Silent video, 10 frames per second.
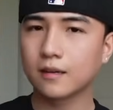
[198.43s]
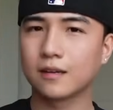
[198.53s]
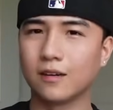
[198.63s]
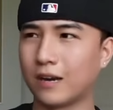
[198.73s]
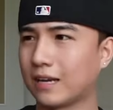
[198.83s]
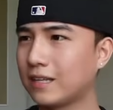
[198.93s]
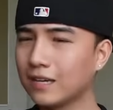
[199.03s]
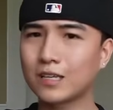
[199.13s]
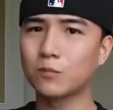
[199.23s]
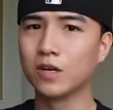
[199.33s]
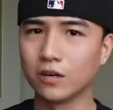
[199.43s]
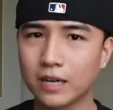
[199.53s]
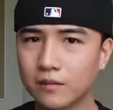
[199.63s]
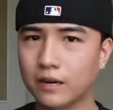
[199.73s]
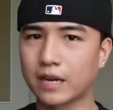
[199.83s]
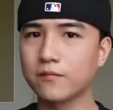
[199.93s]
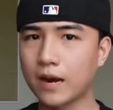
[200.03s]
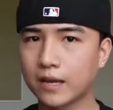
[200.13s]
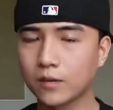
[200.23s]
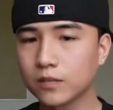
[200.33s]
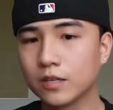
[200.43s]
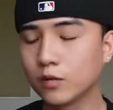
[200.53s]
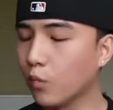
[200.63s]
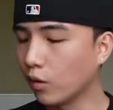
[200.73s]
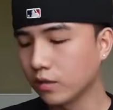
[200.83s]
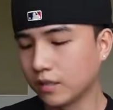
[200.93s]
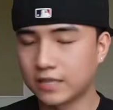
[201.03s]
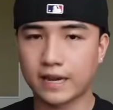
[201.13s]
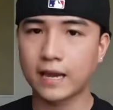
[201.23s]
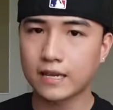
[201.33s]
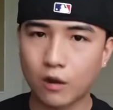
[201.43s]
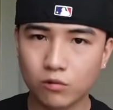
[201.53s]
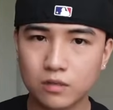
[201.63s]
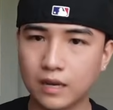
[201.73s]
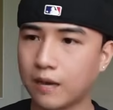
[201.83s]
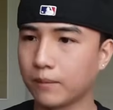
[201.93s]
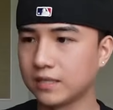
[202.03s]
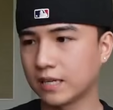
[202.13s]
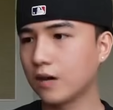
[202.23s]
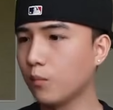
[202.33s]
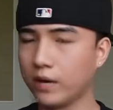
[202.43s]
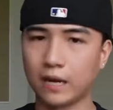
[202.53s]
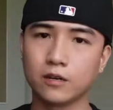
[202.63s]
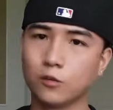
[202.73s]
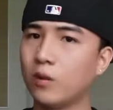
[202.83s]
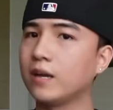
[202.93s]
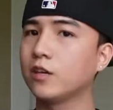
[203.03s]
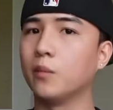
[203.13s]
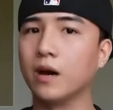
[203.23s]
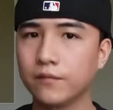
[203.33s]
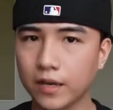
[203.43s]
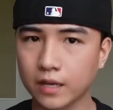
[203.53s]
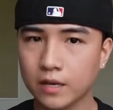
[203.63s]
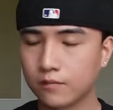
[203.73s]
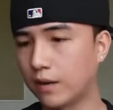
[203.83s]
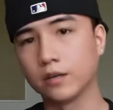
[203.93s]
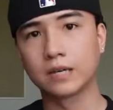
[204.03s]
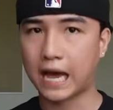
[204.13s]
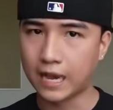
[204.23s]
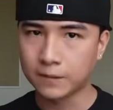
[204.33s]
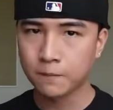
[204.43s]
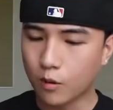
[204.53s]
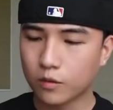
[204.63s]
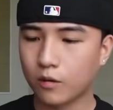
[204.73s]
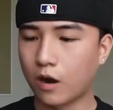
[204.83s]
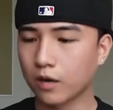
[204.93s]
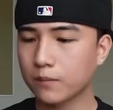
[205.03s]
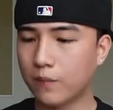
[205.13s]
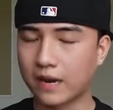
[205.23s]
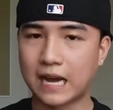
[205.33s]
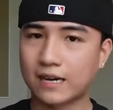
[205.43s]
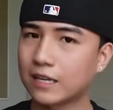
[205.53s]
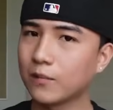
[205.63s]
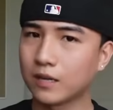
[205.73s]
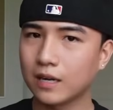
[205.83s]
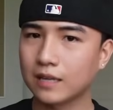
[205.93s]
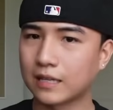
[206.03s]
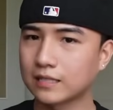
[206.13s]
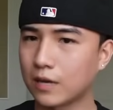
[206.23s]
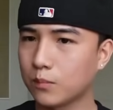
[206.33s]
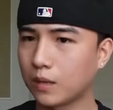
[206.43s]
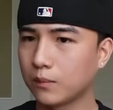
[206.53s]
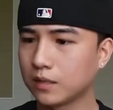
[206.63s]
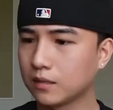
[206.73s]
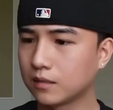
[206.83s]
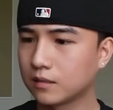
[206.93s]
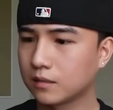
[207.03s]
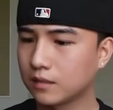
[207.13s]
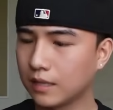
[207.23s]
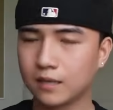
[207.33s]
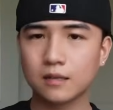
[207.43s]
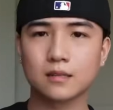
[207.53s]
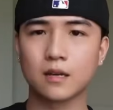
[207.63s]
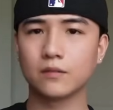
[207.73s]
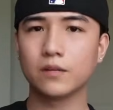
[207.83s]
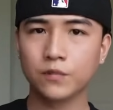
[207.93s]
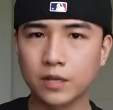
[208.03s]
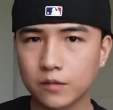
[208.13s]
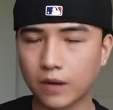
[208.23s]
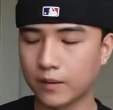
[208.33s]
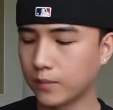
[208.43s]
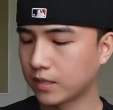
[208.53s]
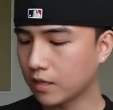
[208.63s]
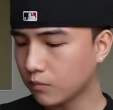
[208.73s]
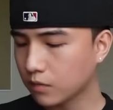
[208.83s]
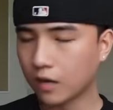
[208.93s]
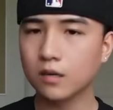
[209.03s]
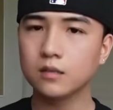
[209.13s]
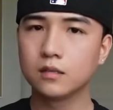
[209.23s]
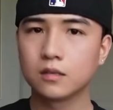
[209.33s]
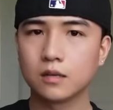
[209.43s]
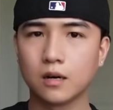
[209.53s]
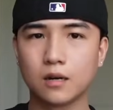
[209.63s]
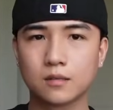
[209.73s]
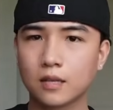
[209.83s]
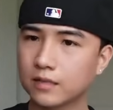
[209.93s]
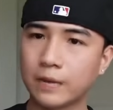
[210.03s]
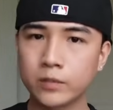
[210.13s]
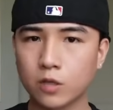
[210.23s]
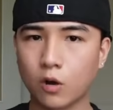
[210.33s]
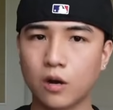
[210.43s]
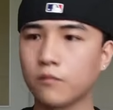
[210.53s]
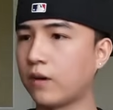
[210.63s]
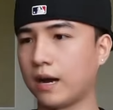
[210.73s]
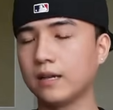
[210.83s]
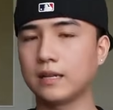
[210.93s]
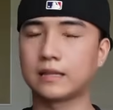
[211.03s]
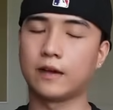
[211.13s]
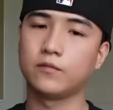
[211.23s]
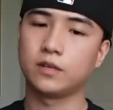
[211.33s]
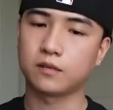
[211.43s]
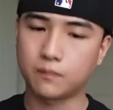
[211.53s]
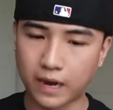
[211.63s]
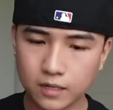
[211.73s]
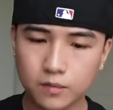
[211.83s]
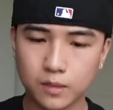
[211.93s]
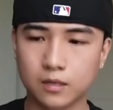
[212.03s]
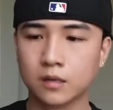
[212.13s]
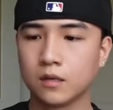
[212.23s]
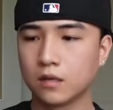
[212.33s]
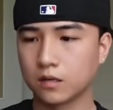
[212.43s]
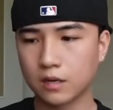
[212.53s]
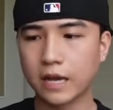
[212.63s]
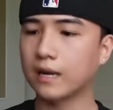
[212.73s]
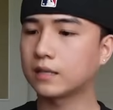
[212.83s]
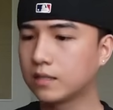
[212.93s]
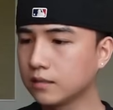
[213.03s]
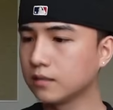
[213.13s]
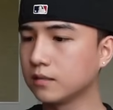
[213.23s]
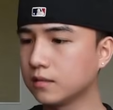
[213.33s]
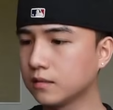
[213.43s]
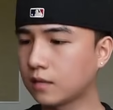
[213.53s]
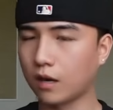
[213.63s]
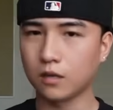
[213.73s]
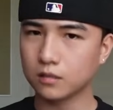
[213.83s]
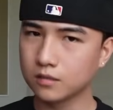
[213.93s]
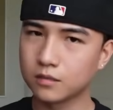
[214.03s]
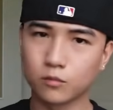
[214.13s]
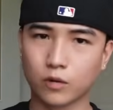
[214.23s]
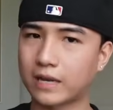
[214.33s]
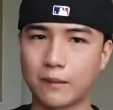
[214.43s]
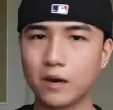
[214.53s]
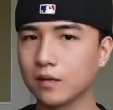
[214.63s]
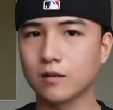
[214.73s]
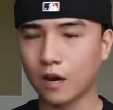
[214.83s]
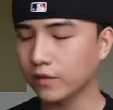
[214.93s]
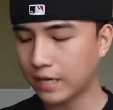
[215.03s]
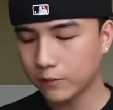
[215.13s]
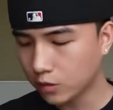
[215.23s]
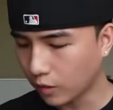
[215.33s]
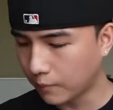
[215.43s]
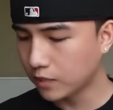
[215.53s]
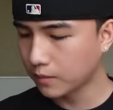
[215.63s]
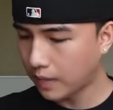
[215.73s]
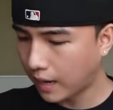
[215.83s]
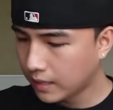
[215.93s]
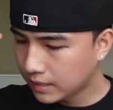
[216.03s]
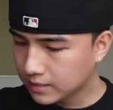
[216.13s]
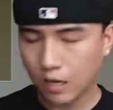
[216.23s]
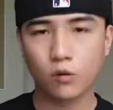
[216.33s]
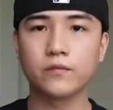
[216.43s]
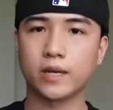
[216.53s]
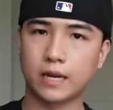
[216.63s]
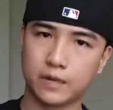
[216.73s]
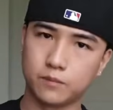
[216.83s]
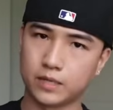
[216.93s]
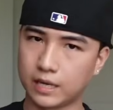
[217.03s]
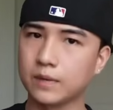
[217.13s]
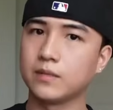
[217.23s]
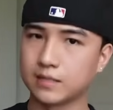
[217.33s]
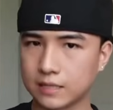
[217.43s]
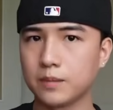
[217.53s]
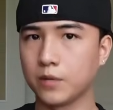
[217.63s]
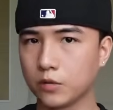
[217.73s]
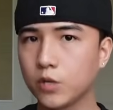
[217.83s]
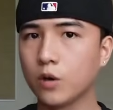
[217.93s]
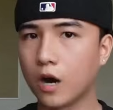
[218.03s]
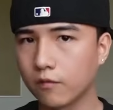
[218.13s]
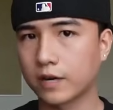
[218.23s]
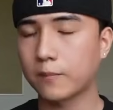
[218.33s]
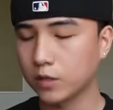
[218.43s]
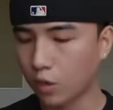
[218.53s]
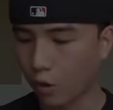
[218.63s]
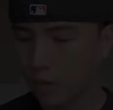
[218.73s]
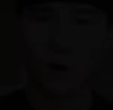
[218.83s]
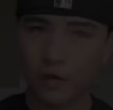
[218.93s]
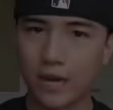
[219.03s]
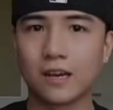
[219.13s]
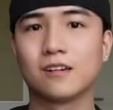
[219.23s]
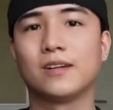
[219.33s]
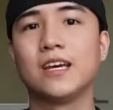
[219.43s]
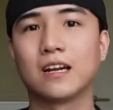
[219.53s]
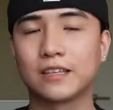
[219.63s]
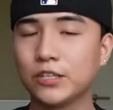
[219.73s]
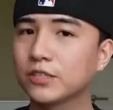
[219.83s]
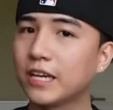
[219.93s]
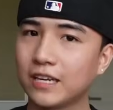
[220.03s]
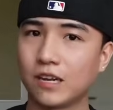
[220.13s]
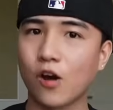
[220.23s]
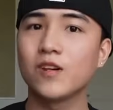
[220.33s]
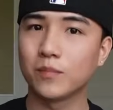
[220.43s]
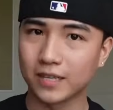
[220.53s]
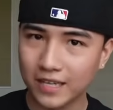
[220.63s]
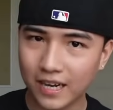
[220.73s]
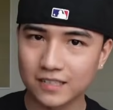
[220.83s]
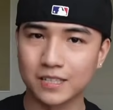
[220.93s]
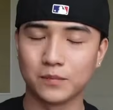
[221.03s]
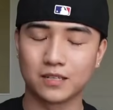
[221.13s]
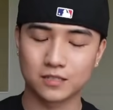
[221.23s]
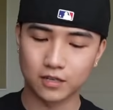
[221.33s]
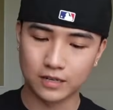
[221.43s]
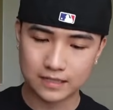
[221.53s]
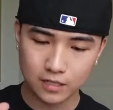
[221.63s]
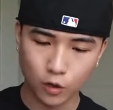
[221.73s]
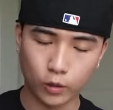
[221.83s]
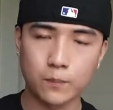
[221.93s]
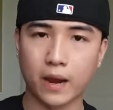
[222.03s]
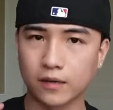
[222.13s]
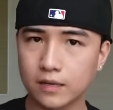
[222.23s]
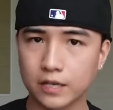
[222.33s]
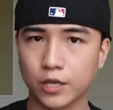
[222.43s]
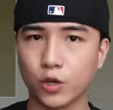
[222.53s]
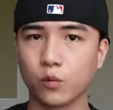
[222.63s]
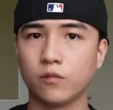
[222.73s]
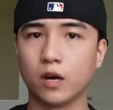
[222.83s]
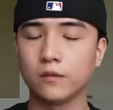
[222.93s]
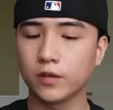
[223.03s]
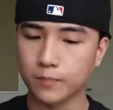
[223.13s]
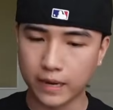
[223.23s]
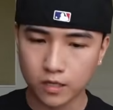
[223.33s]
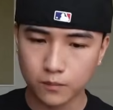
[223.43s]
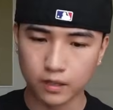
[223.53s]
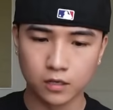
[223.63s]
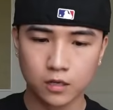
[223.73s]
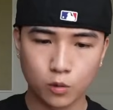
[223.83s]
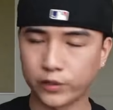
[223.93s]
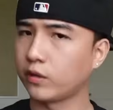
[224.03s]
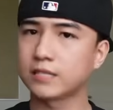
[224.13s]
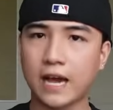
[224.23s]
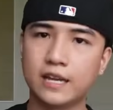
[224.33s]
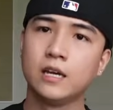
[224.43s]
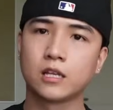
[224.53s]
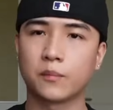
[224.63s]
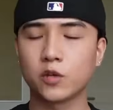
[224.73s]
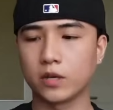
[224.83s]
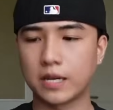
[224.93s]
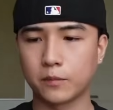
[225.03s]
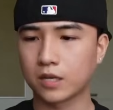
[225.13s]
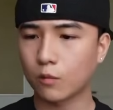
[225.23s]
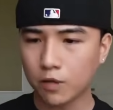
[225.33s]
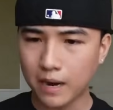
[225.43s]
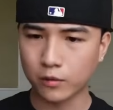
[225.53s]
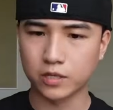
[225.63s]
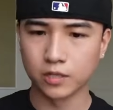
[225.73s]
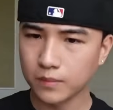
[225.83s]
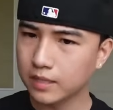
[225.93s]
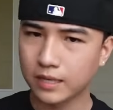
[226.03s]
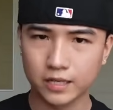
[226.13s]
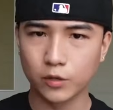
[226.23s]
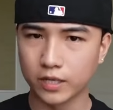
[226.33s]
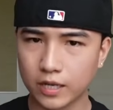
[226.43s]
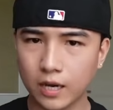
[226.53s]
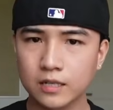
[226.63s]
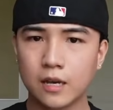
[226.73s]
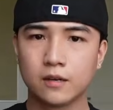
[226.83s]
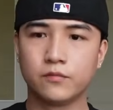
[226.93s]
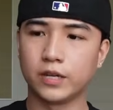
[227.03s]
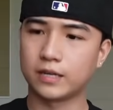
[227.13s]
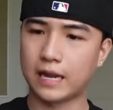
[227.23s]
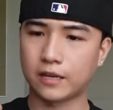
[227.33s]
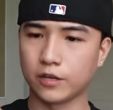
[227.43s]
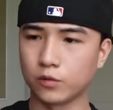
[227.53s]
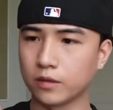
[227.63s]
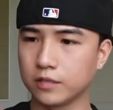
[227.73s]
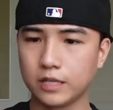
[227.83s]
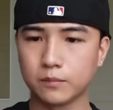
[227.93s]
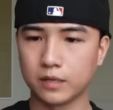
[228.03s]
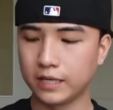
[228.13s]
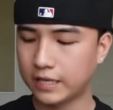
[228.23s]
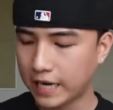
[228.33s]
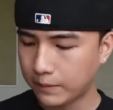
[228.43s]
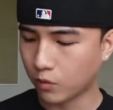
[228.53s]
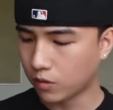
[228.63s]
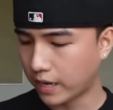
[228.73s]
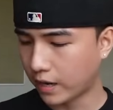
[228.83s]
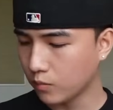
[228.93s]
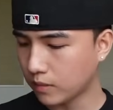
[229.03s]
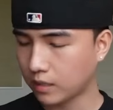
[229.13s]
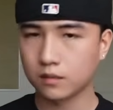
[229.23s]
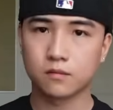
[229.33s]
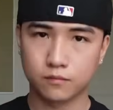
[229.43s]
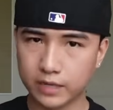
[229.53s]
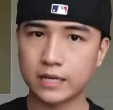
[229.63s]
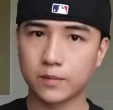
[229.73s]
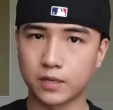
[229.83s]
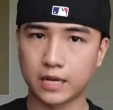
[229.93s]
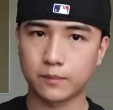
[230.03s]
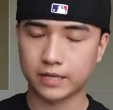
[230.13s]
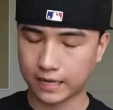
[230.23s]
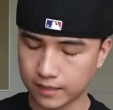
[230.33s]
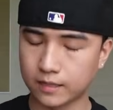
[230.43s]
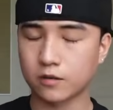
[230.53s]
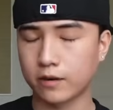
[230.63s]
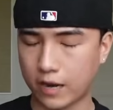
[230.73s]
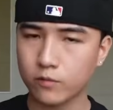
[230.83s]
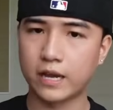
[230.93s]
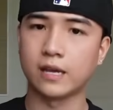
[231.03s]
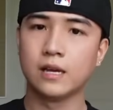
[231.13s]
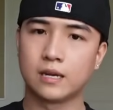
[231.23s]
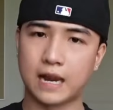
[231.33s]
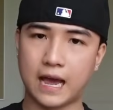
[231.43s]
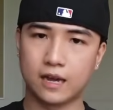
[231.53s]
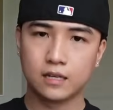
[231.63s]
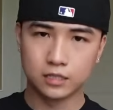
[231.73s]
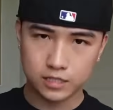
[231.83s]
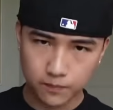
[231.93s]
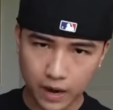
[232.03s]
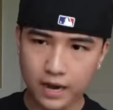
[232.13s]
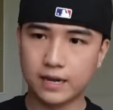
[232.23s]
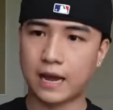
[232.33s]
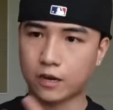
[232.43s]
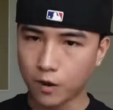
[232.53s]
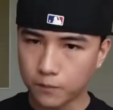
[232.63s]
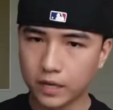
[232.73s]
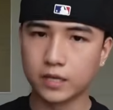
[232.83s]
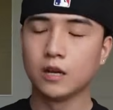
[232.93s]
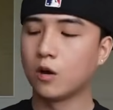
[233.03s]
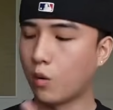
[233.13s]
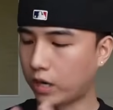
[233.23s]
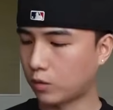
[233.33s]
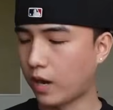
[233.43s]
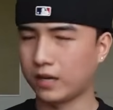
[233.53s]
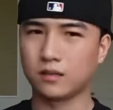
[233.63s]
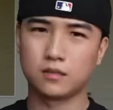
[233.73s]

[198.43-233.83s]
gọi là cái chất trong người ấy và cái vai trong người của mỗi người nó sẽ khác nhau nên là mình sẽ không bị ảnh hưởng quá nhiều bởi anh Việt và ngược lại có một câu hỏi các bạn đặt ra cho mình đó là tại sao mà mình chơi rất là thân với anh Việt như vậy mà mình không có uh, thích Capital không phải là tại vì bản thân mình có lẽ là chưa có được một cái cảm hứng nào đó với Capital lắm nhưng mà sau cái việc này mình nghĩ là mình sẽ tìm hiểu nhiều hơn về Capital. Ok, bây giờ là trước tiên là nói về mình đi ha thì mình thực sự là xin lỗi các bạn rất là nhiều bởi vì bản thân mình hoàn toàn sai. Trong cái chuyện này mình không có bào chữa bất kỳ điều gì hết. Việc là kiểu tự nhiên mình đi khen một con áo mà với cá nhân mình nha mình khẳng định con áo này là inspire là copy hoàn toàn